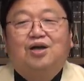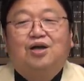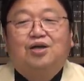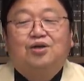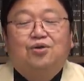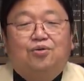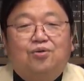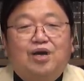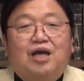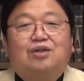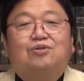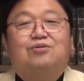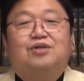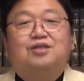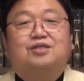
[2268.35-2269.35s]
ようやっ
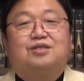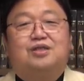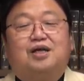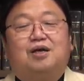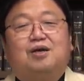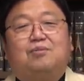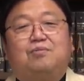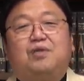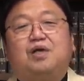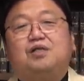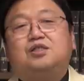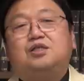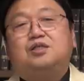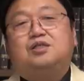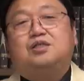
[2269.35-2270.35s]
とですね、明
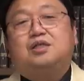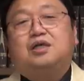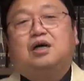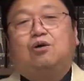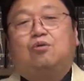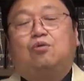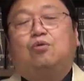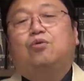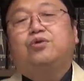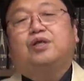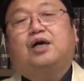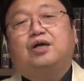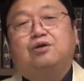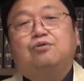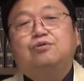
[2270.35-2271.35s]
治維新が起こって
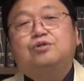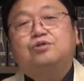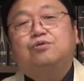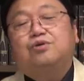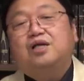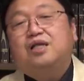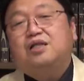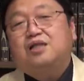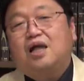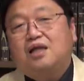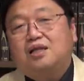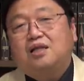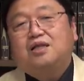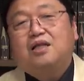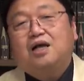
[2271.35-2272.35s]
から45年経っ
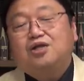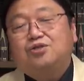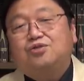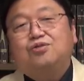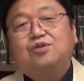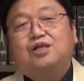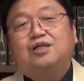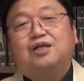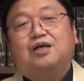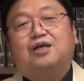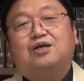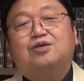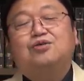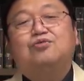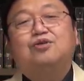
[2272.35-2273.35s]
て大正になってから
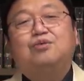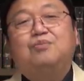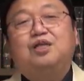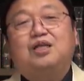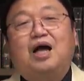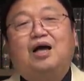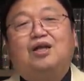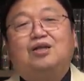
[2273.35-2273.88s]
急にみんな